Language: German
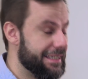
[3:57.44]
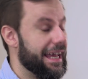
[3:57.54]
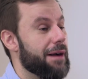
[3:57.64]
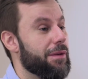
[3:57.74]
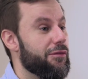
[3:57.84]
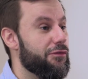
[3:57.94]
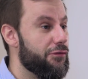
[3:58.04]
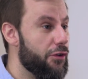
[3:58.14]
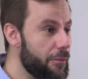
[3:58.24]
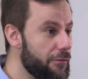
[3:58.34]
ist er aber
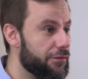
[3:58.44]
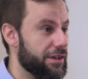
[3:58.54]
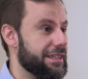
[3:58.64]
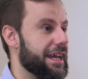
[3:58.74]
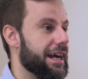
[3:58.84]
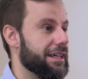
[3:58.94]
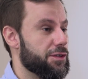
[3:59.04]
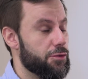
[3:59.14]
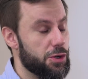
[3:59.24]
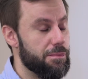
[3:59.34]
fünf Jahre
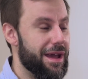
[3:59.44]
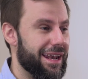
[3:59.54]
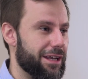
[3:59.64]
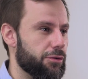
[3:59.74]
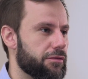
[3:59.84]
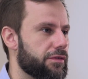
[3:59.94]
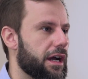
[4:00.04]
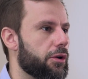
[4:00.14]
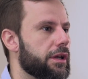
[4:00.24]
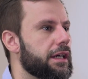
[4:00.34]
zwischen Männern und
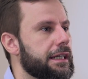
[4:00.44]
Frauen.